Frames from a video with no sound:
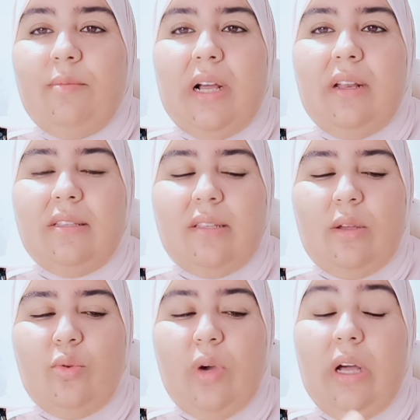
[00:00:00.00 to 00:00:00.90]
المقله
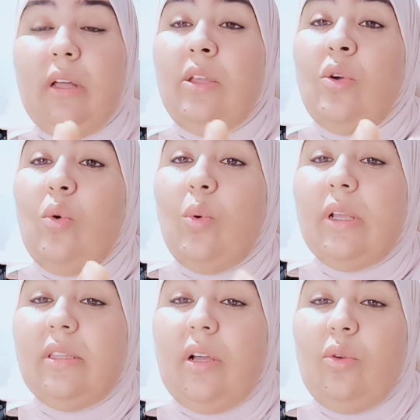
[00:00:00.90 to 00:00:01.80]
نسخنوها
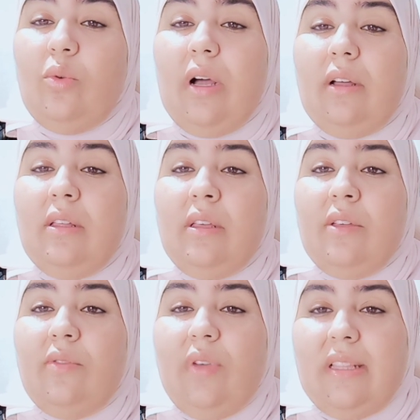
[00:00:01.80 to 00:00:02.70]
وكندخلوها
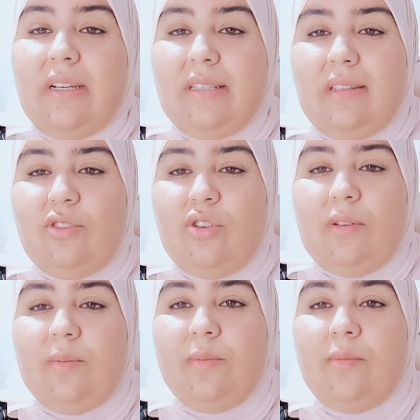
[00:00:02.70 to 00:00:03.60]
في هذاك
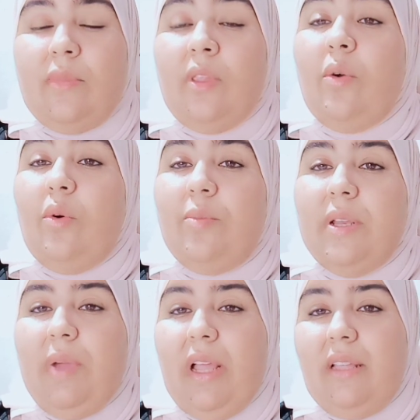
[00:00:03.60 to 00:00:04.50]
الساشي
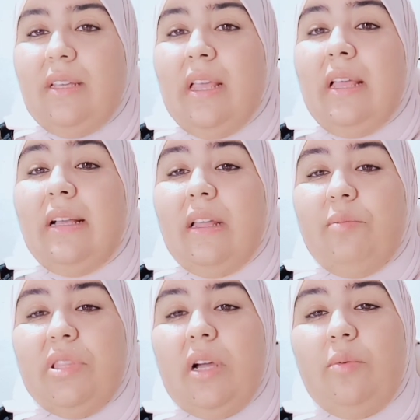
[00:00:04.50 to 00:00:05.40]
ومن بعد
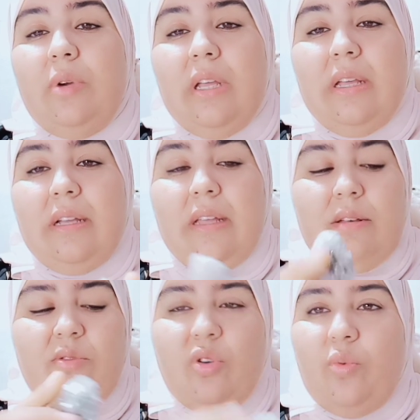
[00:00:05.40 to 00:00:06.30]
كنبداو
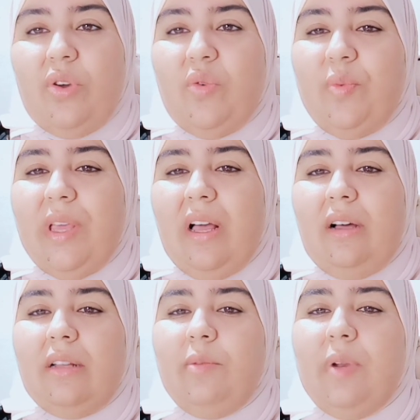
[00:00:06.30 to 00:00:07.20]
كنكويو
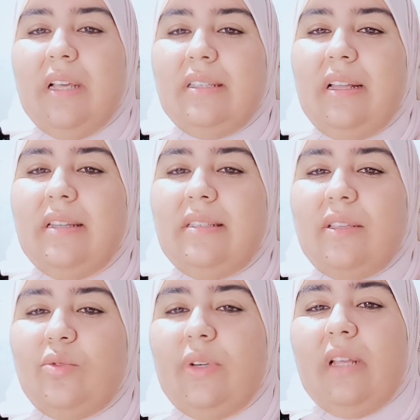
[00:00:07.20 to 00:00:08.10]
بها البلاصه اللي
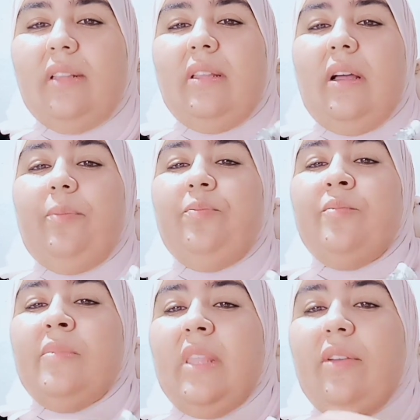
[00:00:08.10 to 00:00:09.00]
تتكون عندنا
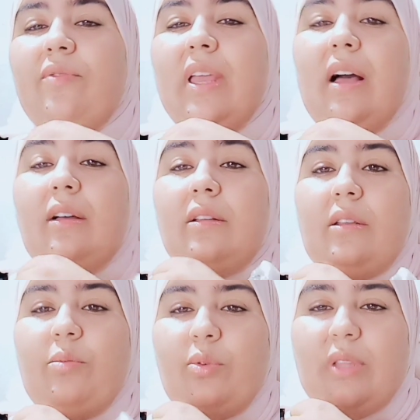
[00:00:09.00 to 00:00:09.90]
فيها
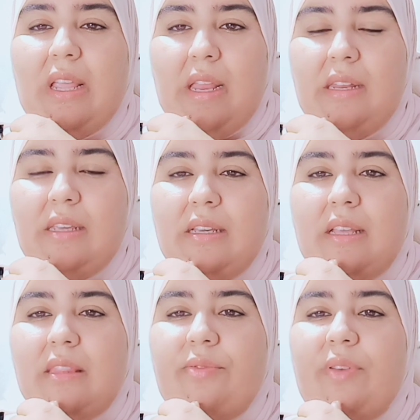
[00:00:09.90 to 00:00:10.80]
البروده يعني
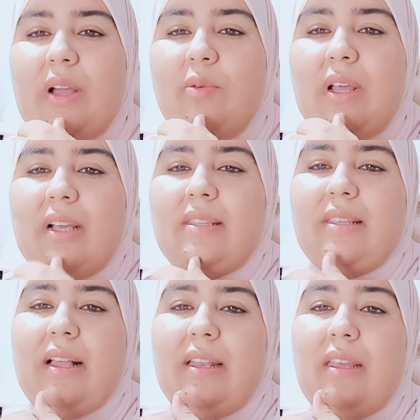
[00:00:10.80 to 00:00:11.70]
كتدفي اولا
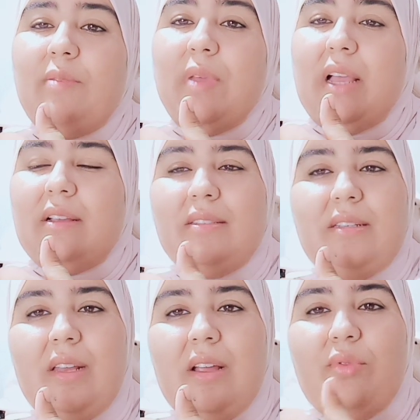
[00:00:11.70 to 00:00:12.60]
كتسخني بها
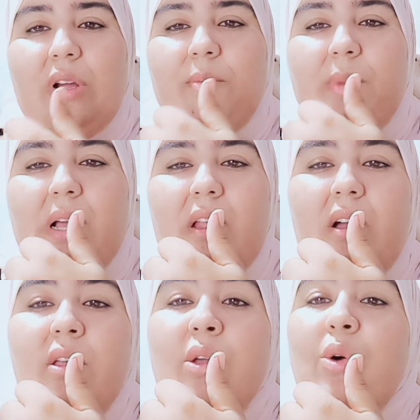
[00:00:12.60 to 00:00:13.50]
كديريها فوق
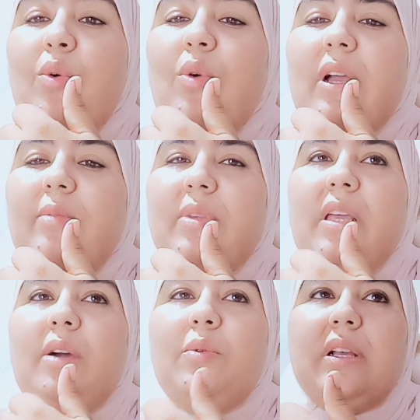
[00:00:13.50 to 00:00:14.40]
المقله
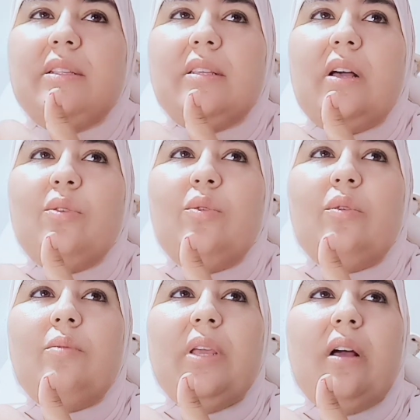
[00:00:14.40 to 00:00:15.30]
وكنبداو
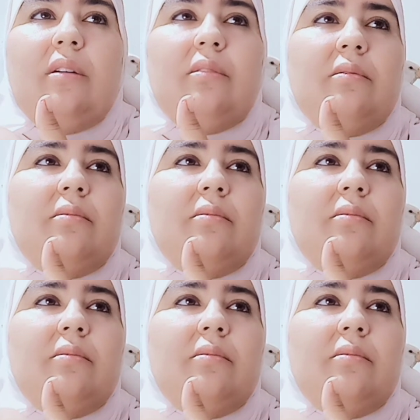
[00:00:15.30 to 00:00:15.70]
كنسخنو بها